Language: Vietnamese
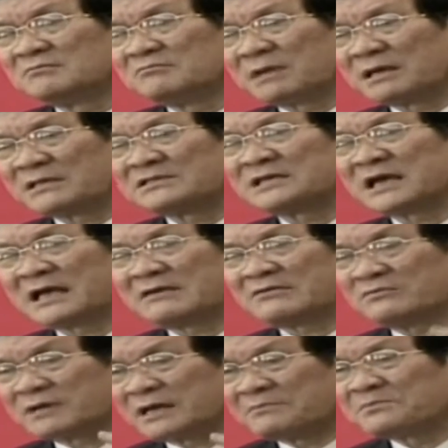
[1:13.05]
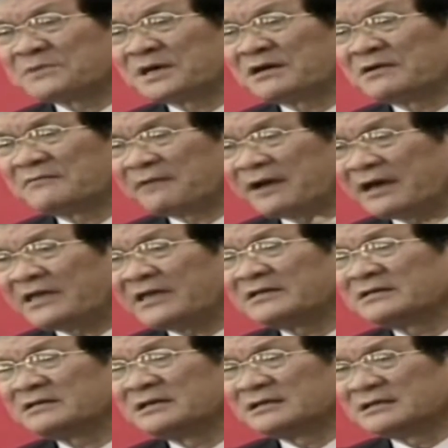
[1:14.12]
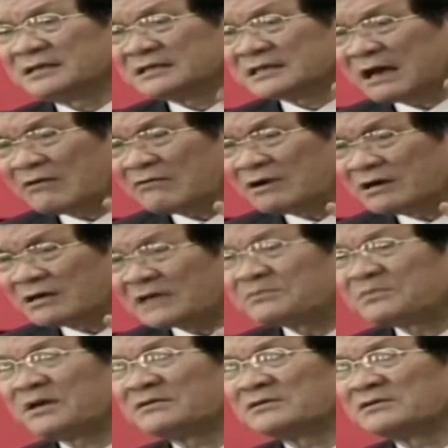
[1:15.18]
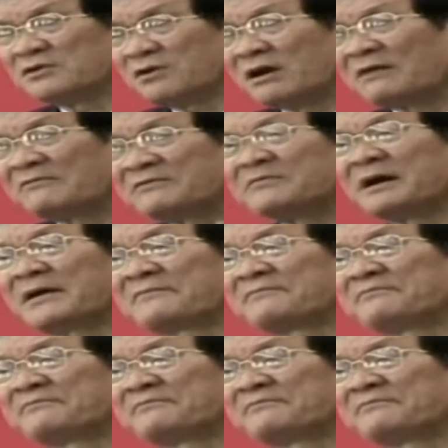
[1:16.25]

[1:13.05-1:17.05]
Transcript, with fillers: mặt thứ hai là cũng kịp thời phát hiện để tháo gỡ kịp thời những khó khăn vướng mắt